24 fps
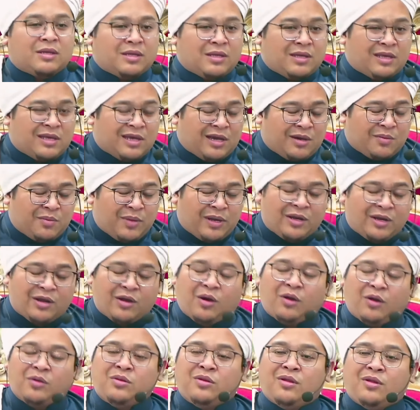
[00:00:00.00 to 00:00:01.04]
yang
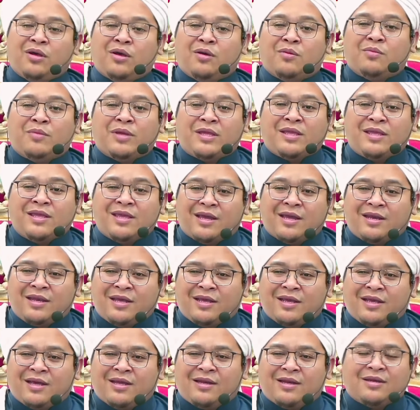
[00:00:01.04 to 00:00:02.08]
mana Allah
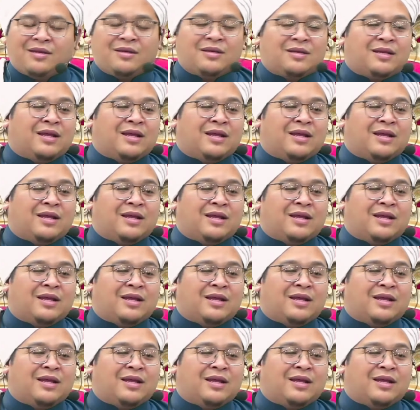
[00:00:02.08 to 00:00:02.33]
menjadikan